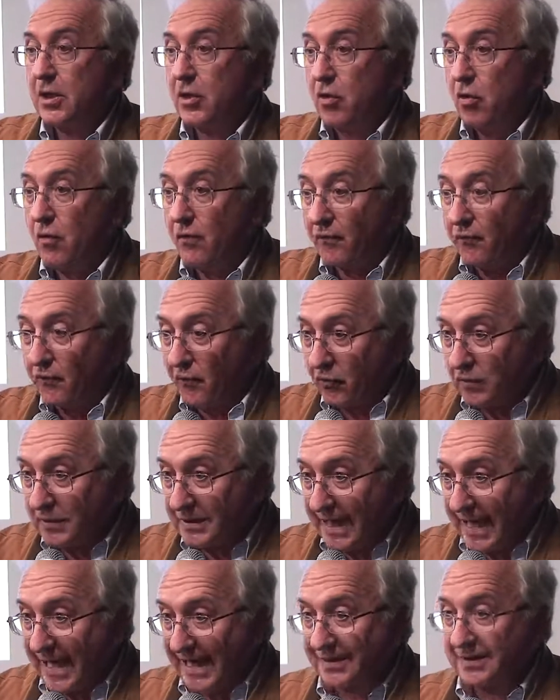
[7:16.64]

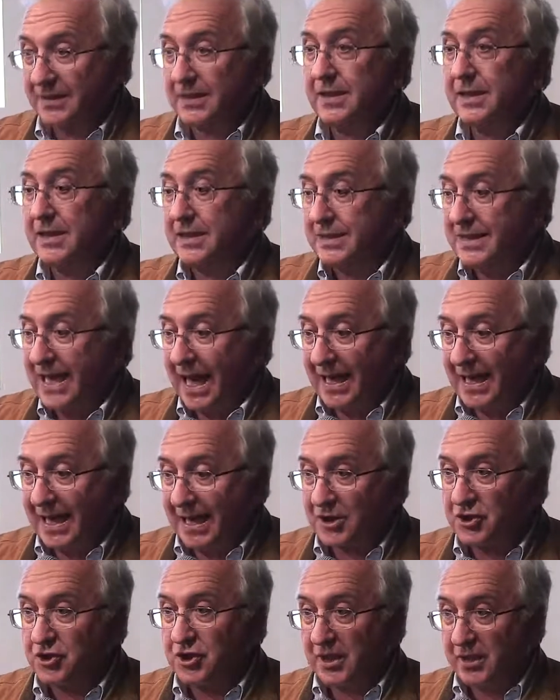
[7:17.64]
confortati dalla
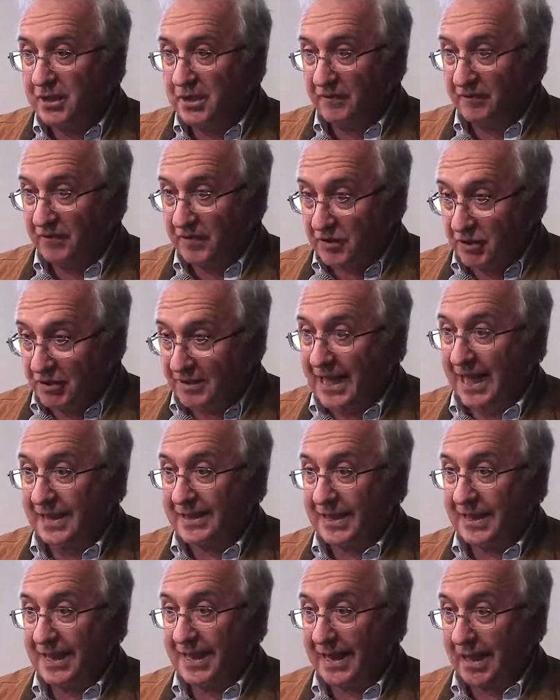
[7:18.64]
scientificità
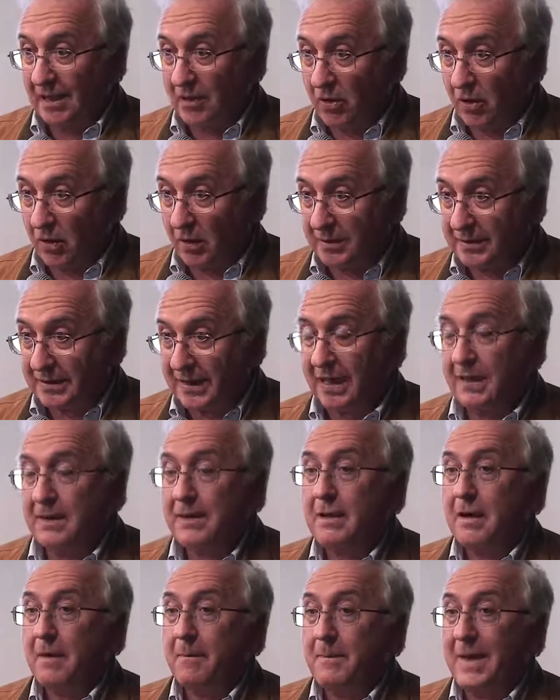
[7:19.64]
della raccolta
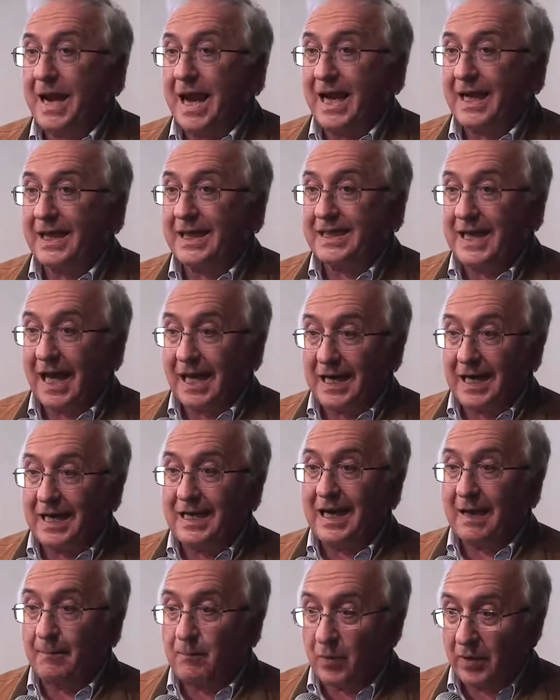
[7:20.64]
ma anche
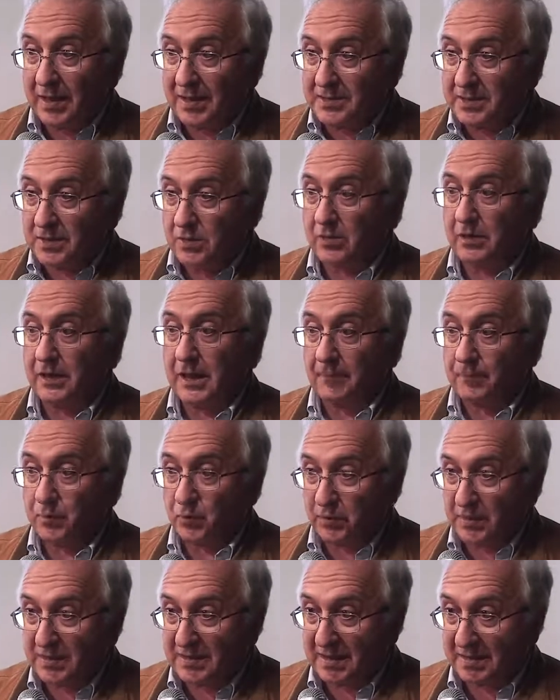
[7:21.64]
dall'elaborazione dal
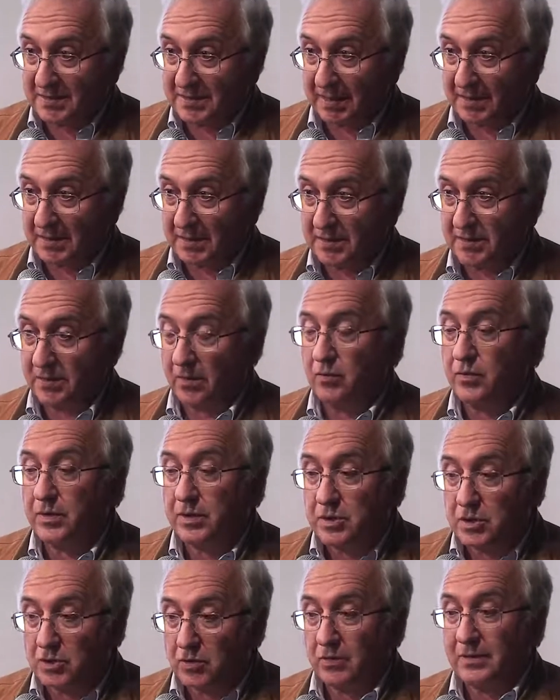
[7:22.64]
punto di vista statistico,
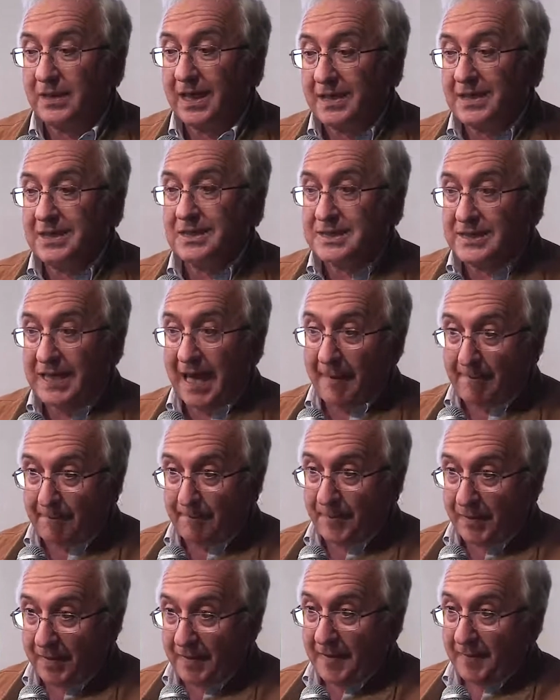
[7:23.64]
quindi ci sono degli
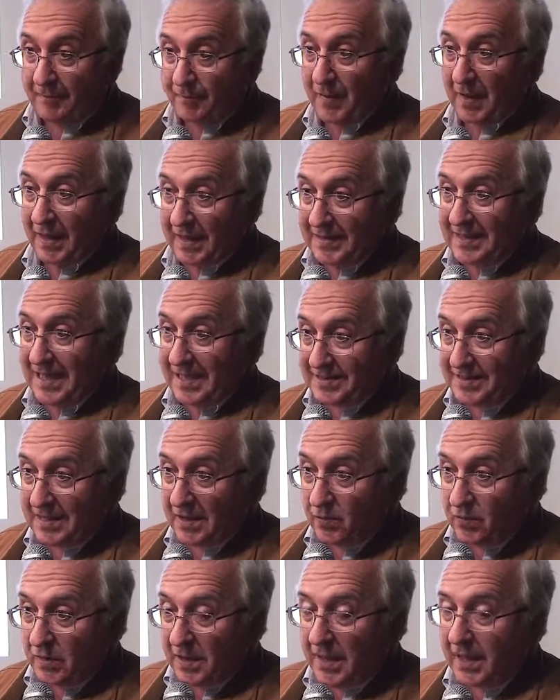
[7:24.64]
step da
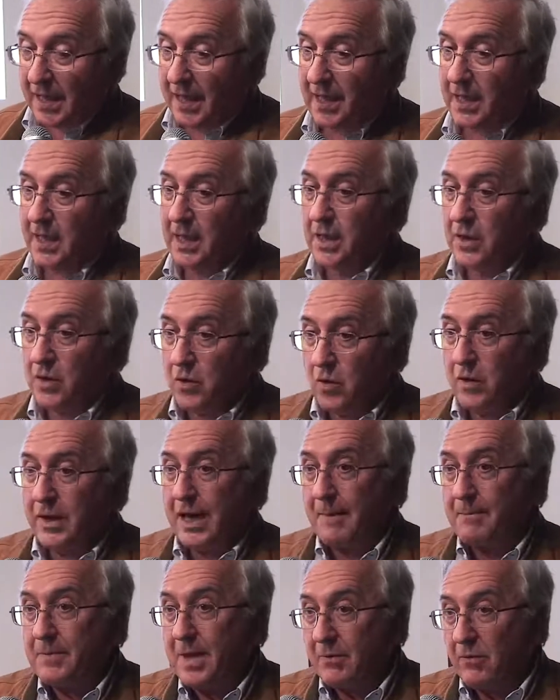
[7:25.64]
seguire, noi
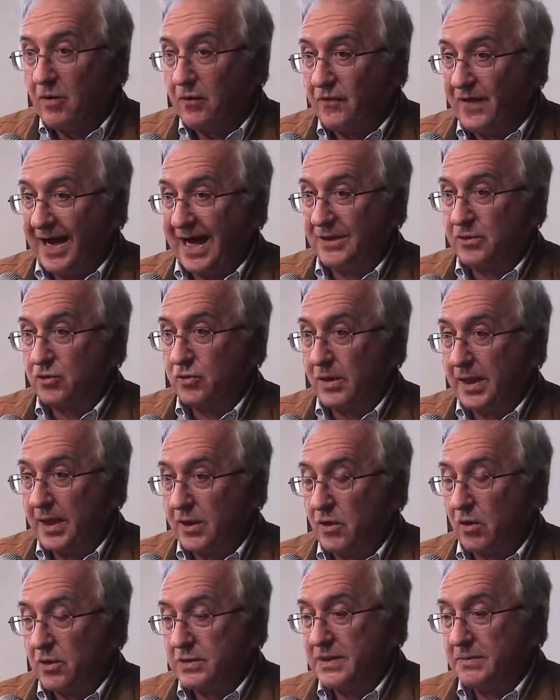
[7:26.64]
abbiamo fatto le
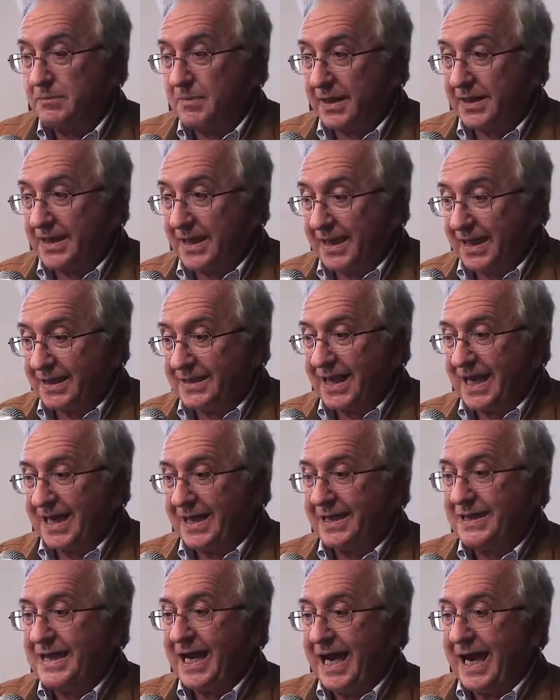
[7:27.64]
cose in maniera
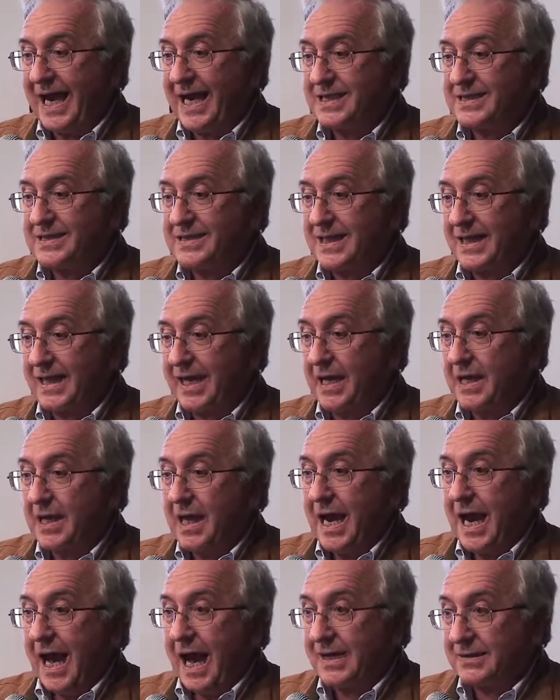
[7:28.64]
tale da essere
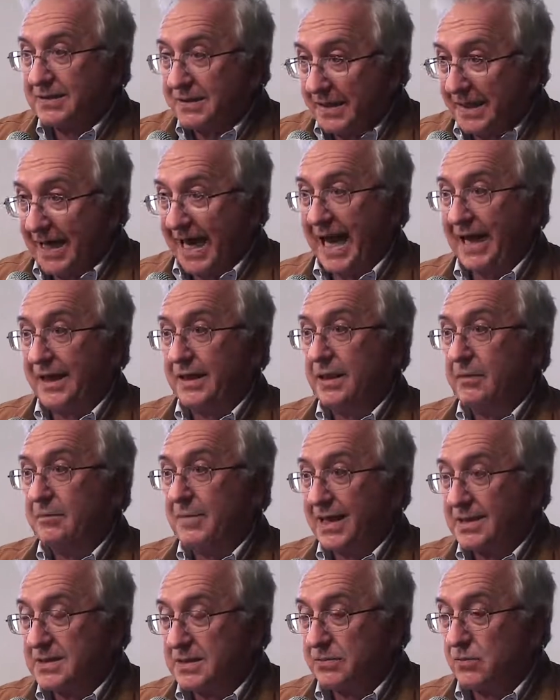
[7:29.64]
a tre anni,
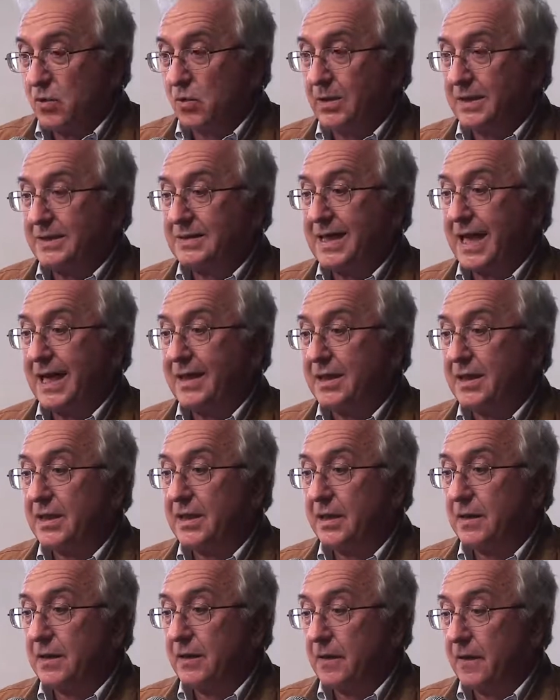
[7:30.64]
massimo quattro anni
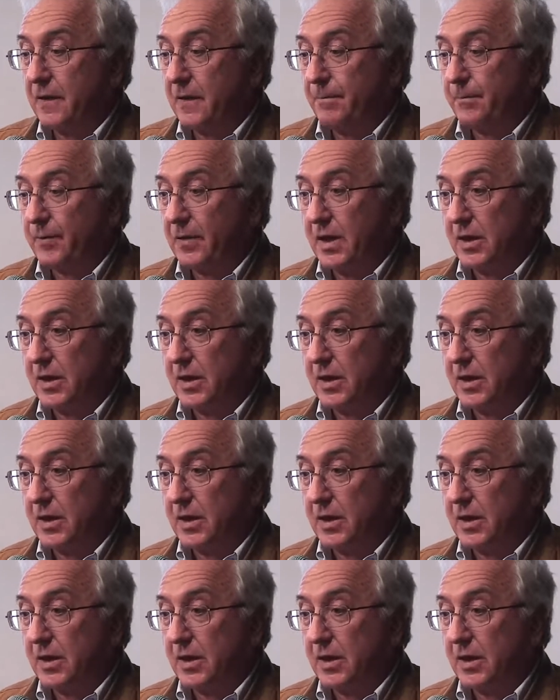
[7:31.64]
eh,